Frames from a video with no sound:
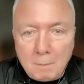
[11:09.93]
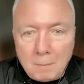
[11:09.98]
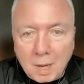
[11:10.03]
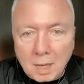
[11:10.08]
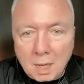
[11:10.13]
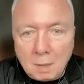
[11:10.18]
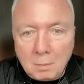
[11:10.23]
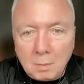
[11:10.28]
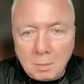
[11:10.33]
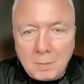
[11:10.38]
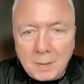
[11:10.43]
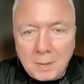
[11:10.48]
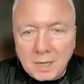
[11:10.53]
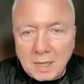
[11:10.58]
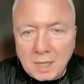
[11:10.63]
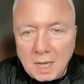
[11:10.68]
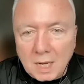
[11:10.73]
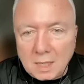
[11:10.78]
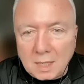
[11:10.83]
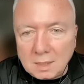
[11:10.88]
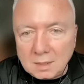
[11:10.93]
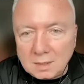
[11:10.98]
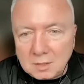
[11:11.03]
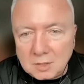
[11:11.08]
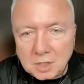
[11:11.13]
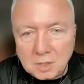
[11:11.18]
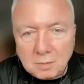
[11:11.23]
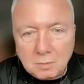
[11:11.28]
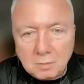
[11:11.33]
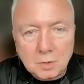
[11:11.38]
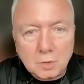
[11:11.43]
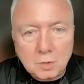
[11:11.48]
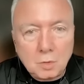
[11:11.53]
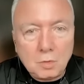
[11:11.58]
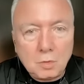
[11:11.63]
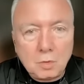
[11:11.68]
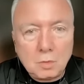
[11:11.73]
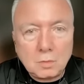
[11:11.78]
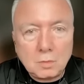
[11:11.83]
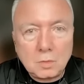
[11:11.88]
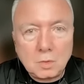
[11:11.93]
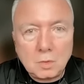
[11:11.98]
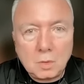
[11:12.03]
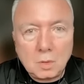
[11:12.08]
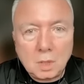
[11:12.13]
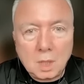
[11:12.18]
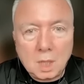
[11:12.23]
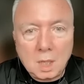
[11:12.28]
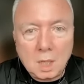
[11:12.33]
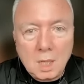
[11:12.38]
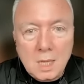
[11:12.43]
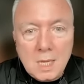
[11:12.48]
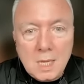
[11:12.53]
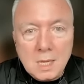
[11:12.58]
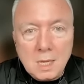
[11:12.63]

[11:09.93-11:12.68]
Bak ama bariyer nasıl çıkmış görüyor musun orada?